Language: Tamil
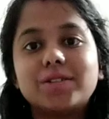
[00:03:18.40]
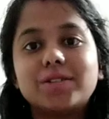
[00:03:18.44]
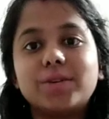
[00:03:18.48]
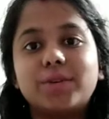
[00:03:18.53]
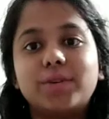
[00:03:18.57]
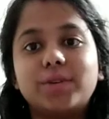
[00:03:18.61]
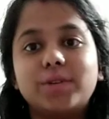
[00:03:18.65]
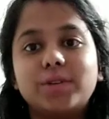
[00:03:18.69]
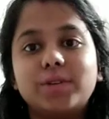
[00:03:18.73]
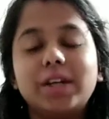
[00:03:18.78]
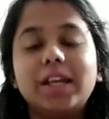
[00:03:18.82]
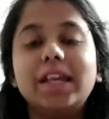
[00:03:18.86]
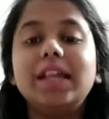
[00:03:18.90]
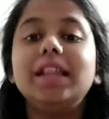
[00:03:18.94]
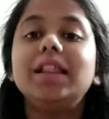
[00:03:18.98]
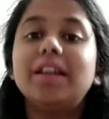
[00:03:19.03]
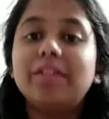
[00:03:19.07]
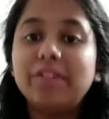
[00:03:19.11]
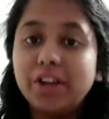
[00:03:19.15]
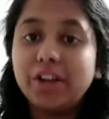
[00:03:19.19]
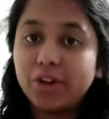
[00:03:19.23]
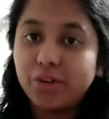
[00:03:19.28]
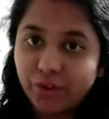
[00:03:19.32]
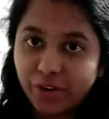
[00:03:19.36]
ஸோ இந்த
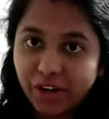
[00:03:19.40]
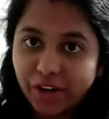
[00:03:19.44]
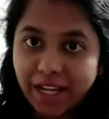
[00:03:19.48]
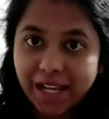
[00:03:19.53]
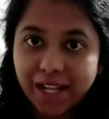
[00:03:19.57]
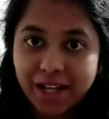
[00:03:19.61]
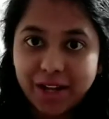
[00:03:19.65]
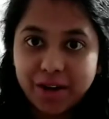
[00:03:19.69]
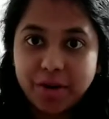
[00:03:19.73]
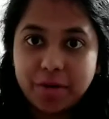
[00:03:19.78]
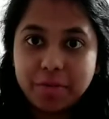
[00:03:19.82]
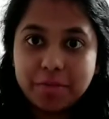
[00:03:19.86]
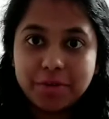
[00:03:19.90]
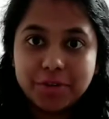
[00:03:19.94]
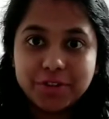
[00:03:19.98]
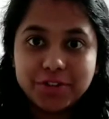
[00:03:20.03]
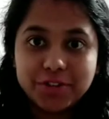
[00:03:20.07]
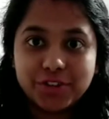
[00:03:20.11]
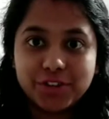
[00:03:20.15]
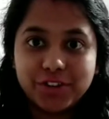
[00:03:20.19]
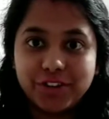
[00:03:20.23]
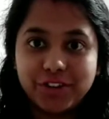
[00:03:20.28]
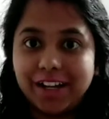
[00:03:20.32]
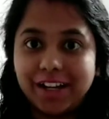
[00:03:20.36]
வீடியோ உங்கள் எல்லாருக்கும்
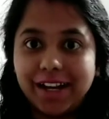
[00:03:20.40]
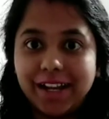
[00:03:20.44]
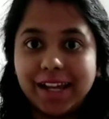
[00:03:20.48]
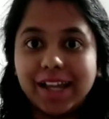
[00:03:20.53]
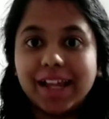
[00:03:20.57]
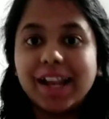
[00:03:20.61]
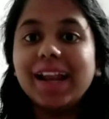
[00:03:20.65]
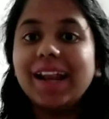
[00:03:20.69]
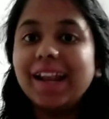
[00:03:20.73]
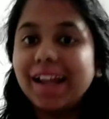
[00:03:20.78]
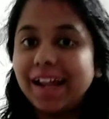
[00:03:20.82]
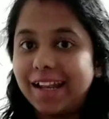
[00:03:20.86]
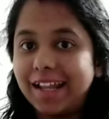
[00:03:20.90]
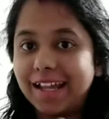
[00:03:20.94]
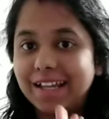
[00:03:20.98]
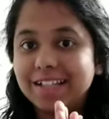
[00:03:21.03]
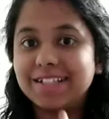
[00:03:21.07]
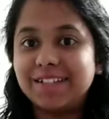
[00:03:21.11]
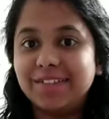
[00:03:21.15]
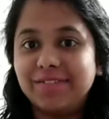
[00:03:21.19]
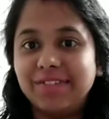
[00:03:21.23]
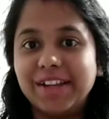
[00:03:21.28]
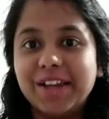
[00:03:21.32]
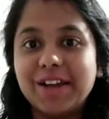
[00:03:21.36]
பிடிச்சிருக்குன்னு நினைக்கிறேன் நான்
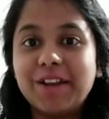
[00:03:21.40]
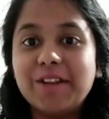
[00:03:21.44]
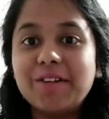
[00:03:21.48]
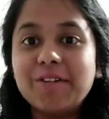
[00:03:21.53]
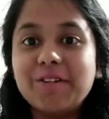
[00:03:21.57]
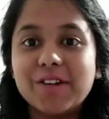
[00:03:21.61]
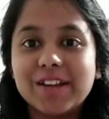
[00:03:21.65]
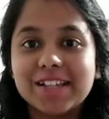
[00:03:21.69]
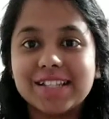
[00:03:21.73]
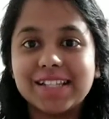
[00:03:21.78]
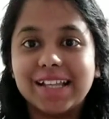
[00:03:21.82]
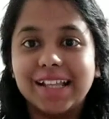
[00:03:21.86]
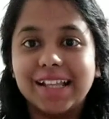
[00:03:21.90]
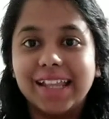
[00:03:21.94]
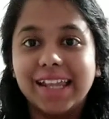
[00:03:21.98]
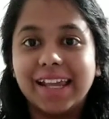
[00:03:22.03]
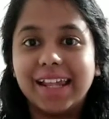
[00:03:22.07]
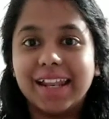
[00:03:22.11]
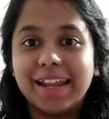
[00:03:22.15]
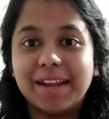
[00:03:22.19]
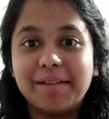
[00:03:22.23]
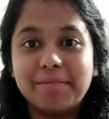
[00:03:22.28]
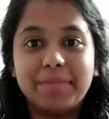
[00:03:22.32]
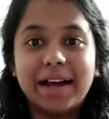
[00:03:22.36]
நெக்ஸ்ட் வீடியோவில் உங்களை
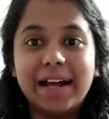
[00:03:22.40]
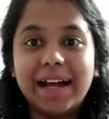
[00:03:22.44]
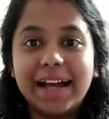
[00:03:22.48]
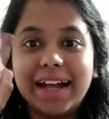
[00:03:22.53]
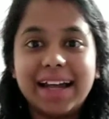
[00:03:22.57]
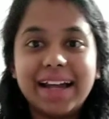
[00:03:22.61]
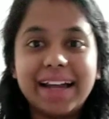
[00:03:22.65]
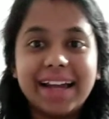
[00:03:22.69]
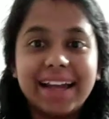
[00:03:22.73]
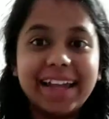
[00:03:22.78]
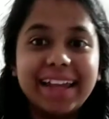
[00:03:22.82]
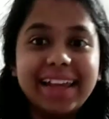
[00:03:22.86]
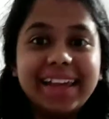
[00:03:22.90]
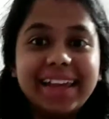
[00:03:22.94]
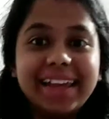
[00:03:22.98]
சந்திக்கிறேன் பாய்